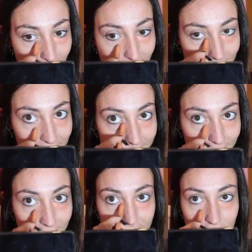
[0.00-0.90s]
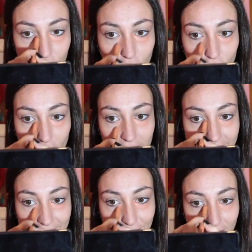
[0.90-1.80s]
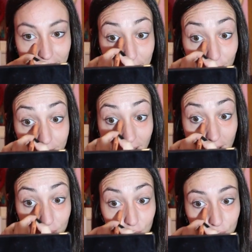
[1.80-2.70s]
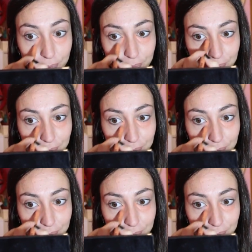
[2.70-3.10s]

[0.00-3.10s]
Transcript: Avete visto, anzi avrete notato,